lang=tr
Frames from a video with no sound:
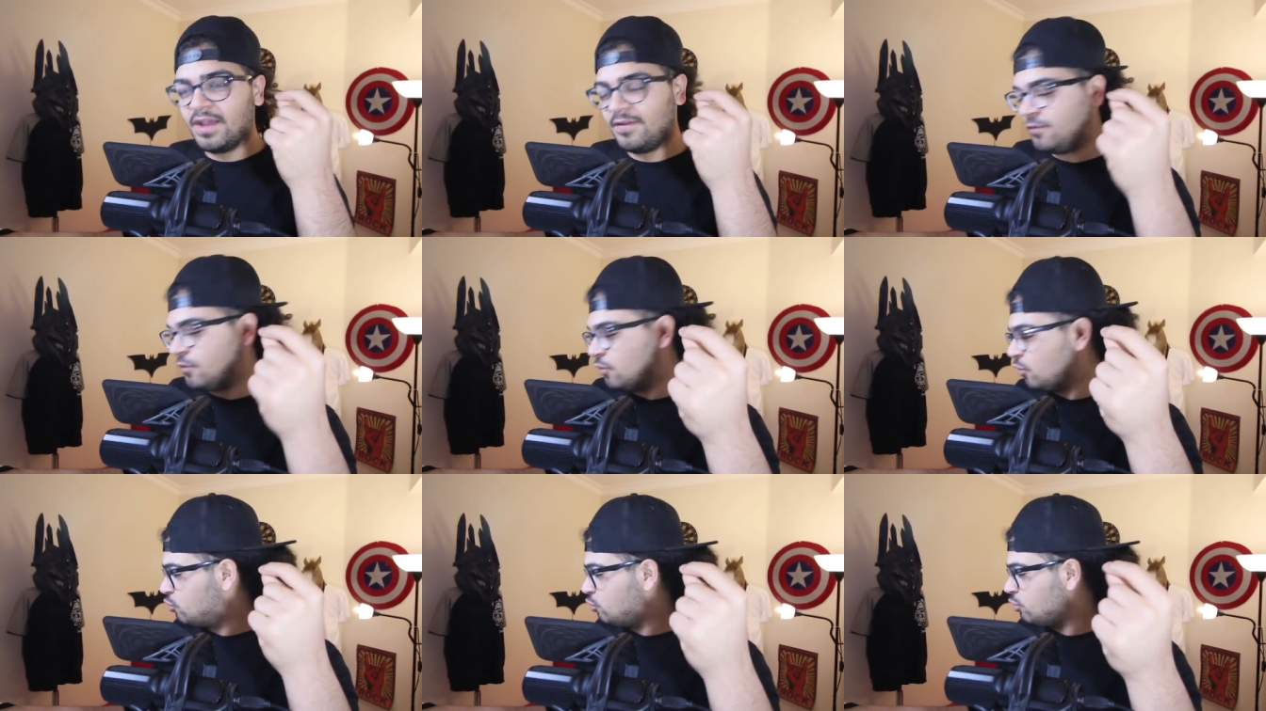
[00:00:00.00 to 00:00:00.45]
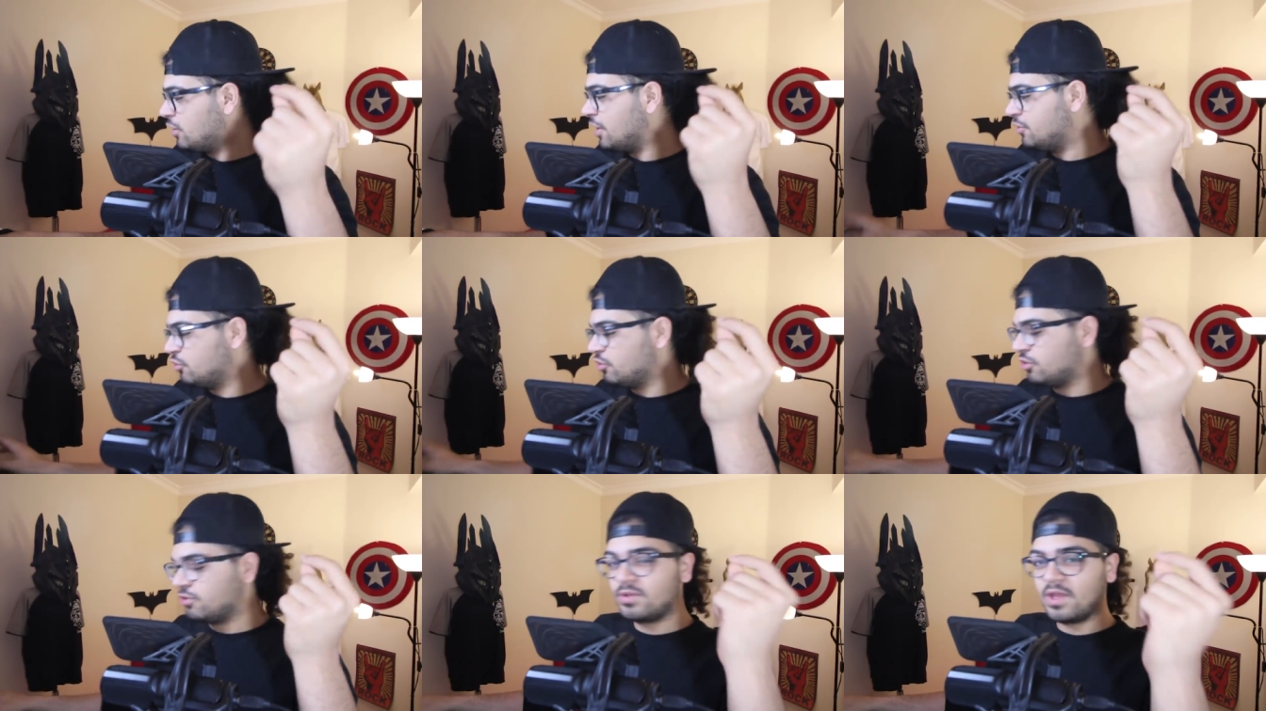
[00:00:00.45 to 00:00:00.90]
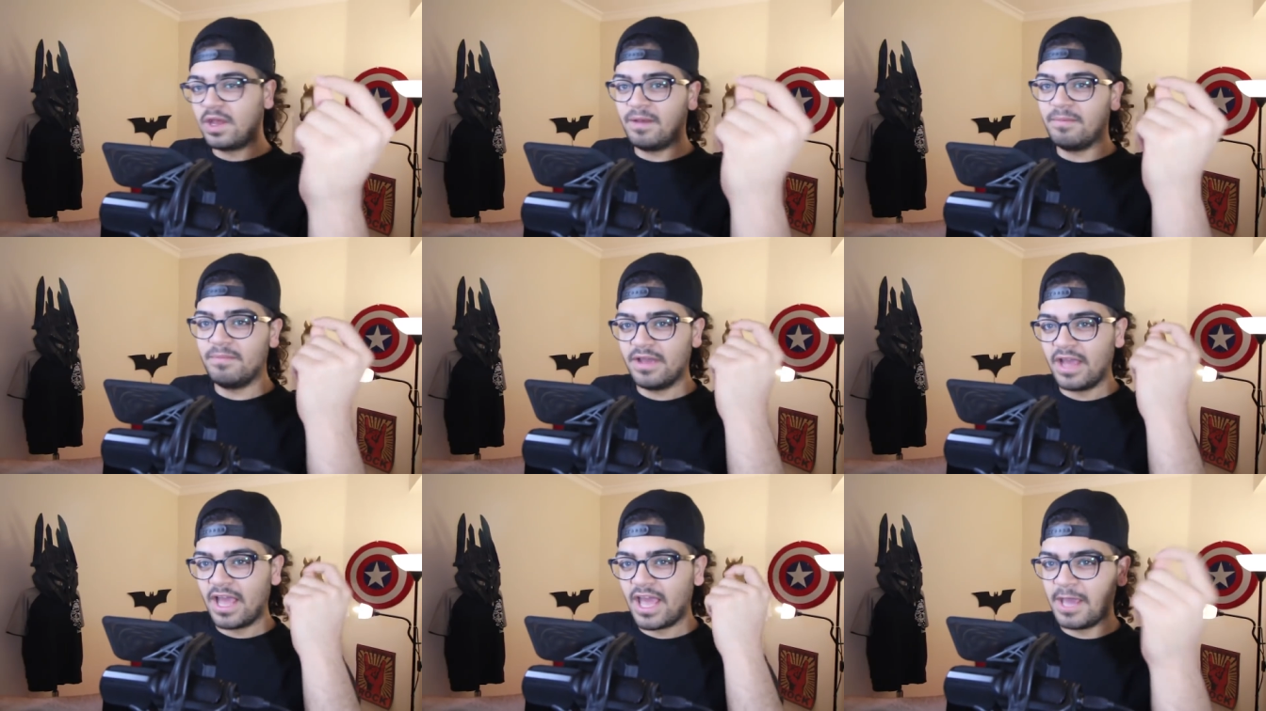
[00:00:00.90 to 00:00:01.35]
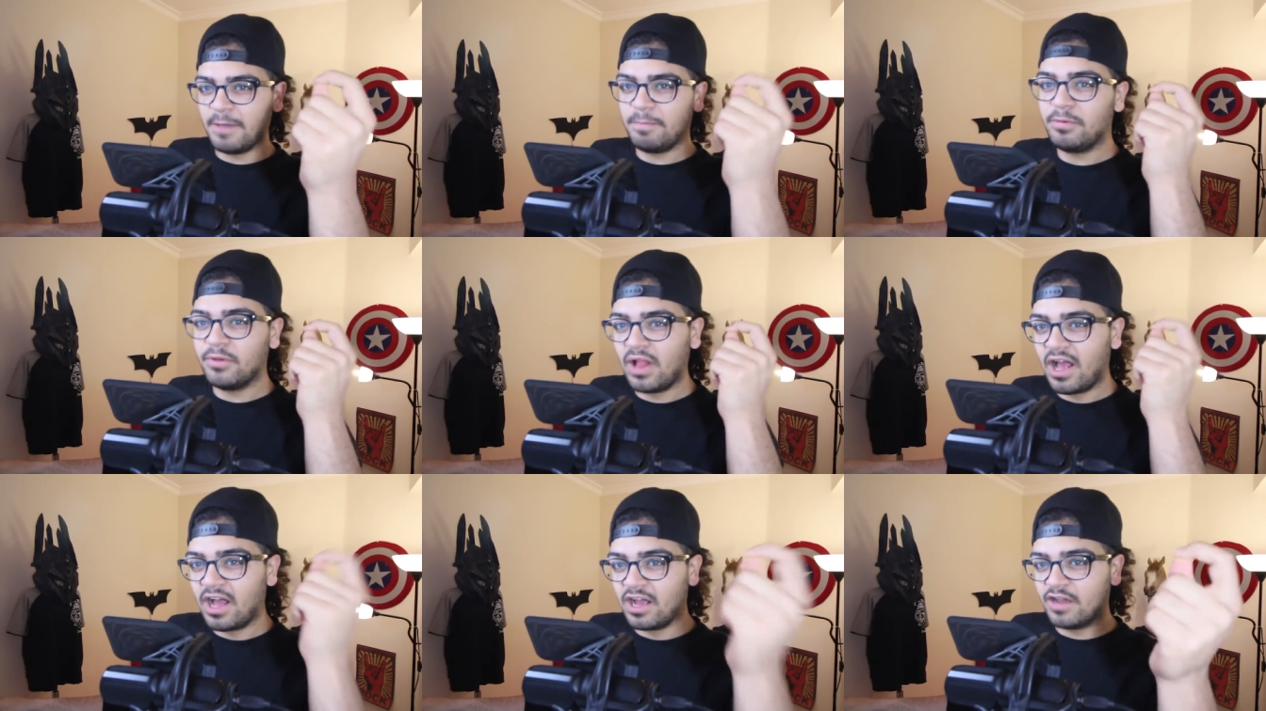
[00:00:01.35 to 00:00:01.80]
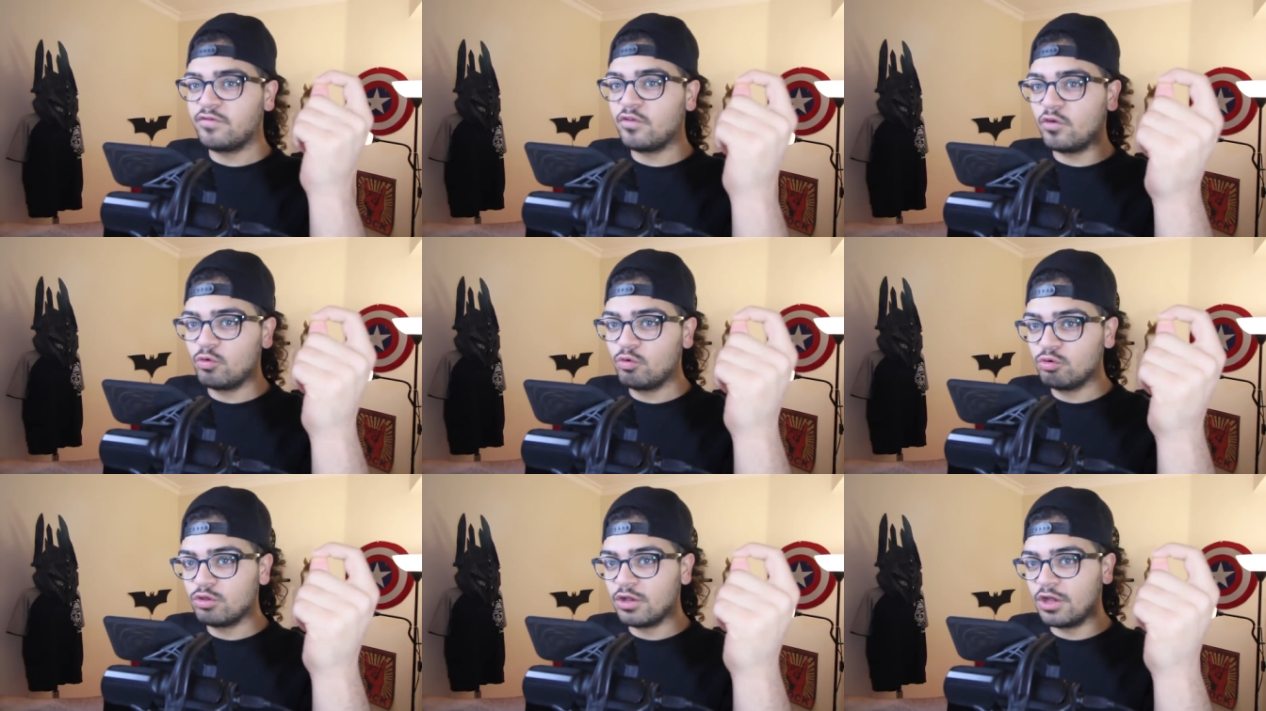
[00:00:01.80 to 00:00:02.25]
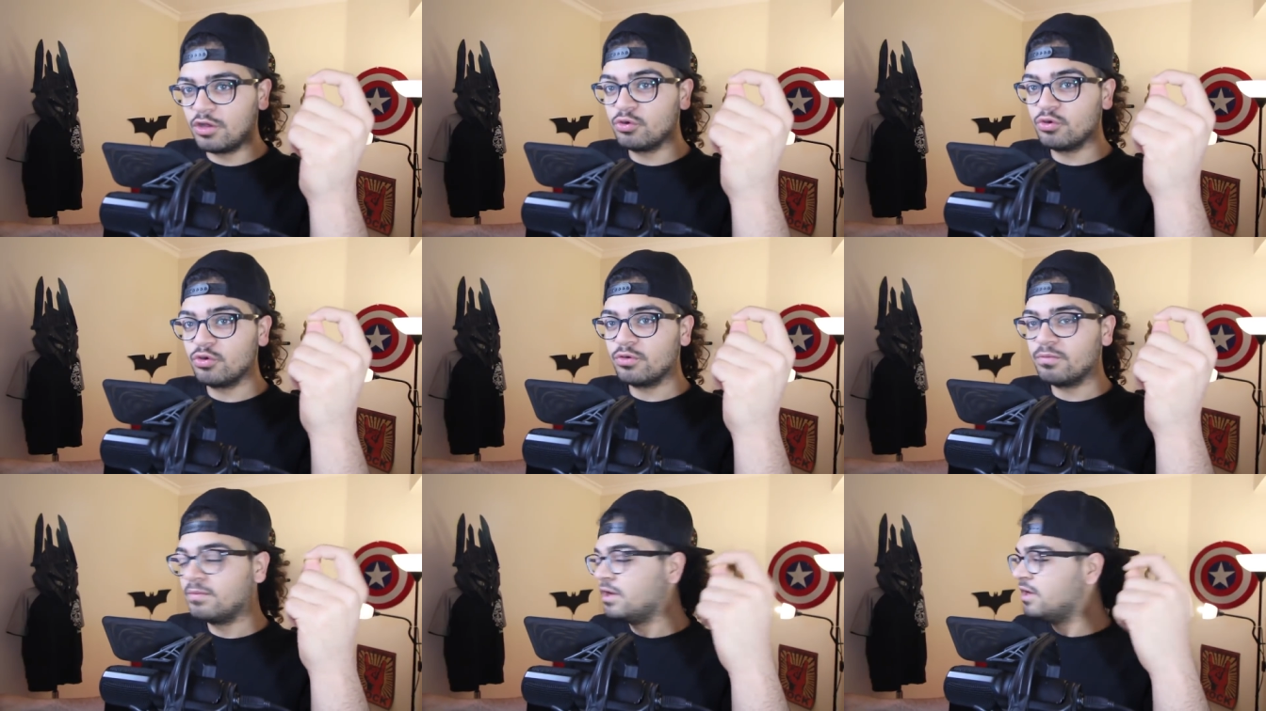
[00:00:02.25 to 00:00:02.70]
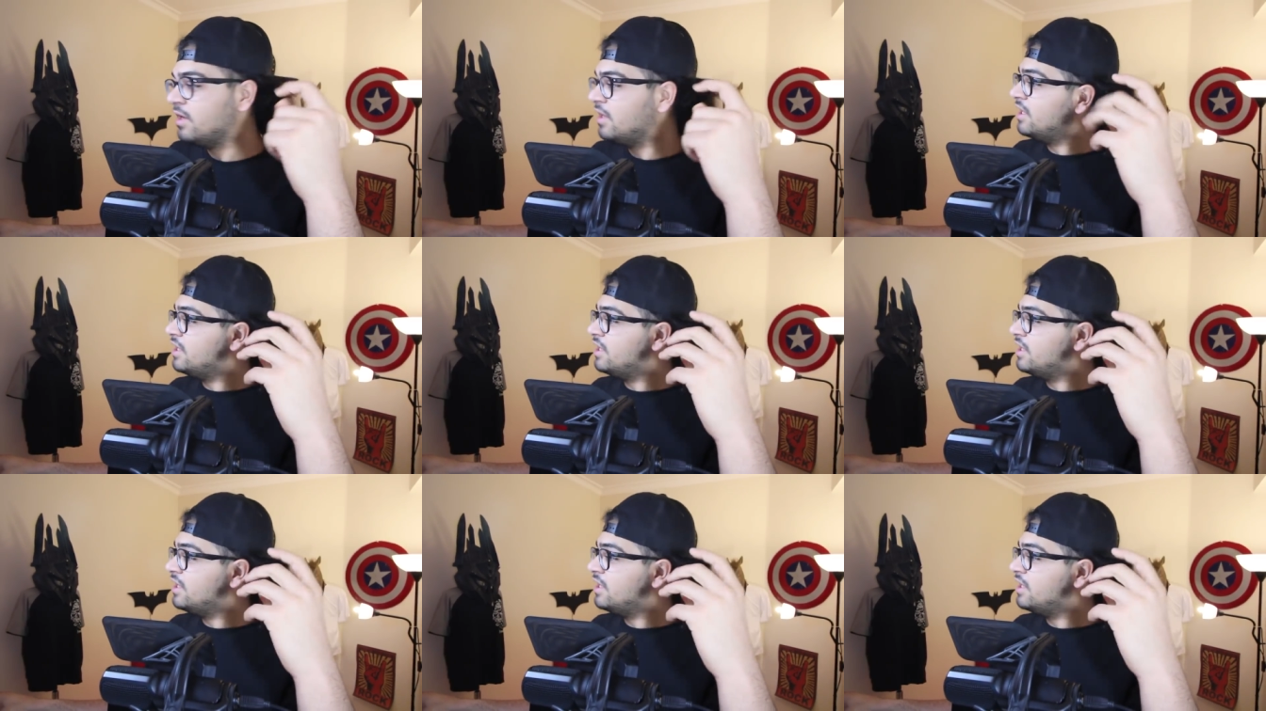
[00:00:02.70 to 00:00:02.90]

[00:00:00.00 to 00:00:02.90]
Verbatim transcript: iPhone kullanıyorum tamam mı? Apple iPhone kullanıyorum.